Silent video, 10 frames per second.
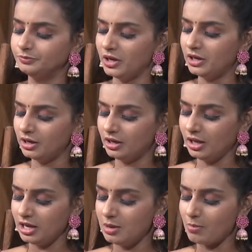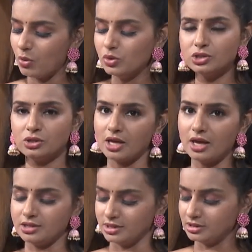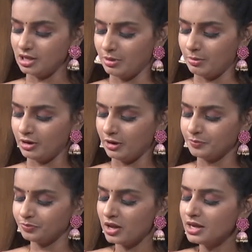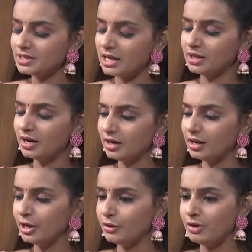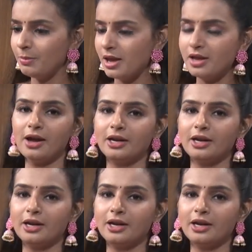ఏంటంటే ఈ మౌల్డ్స్లో తయారు చేస్తున్నాం అనమాట సాధారణంగా ఇటువంటి బేకింగ్